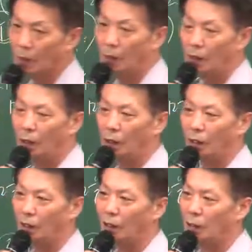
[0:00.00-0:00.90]

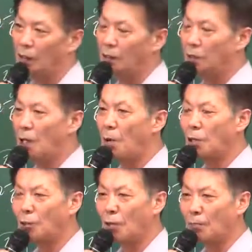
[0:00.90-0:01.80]
예.
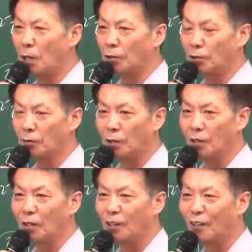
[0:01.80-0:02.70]
3학년 3반은,
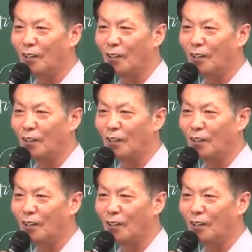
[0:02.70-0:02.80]
어이,